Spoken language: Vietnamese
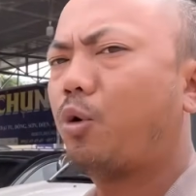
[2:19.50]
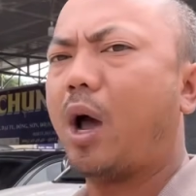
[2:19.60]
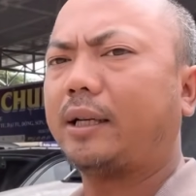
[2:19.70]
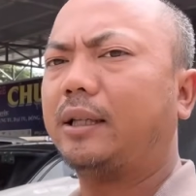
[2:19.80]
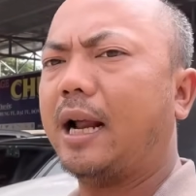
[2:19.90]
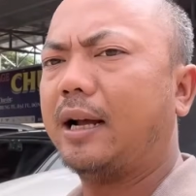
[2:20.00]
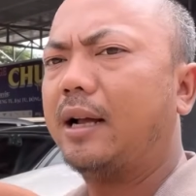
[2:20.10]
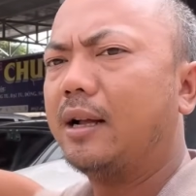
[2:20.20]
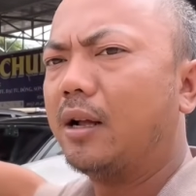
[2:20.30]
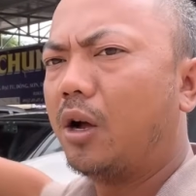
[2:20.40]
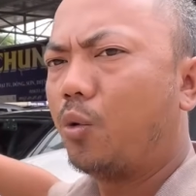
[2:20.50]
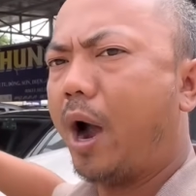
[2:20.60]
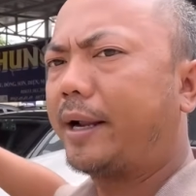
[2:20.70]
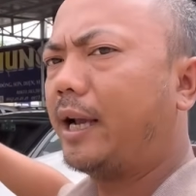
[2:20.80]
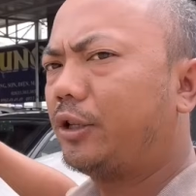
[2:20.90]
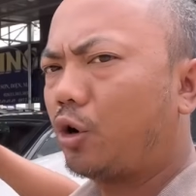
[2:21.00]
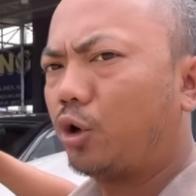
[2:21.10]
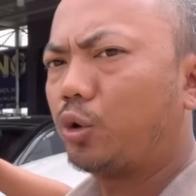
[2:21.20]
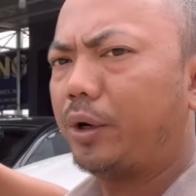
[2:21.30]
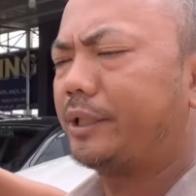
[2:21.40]
một loạt từ đằng ngoài kia cho
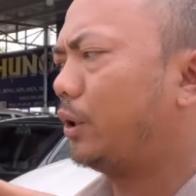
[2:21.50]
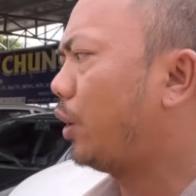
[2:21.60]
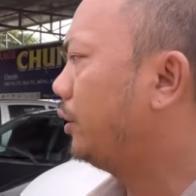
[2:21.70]
cô chú anh chị luôn